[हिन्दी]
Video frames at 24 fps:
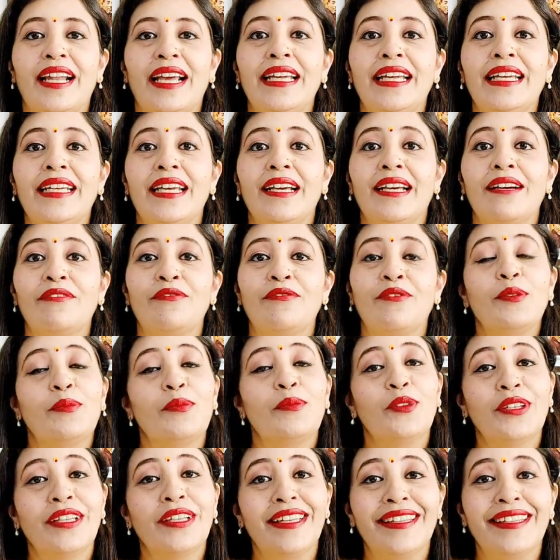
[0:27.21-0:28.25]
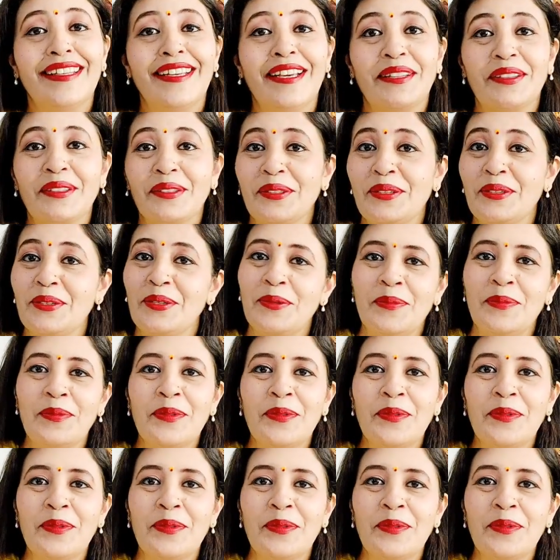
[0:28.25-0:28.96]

लाइक कि अब फुल मून की दी है तो न्यू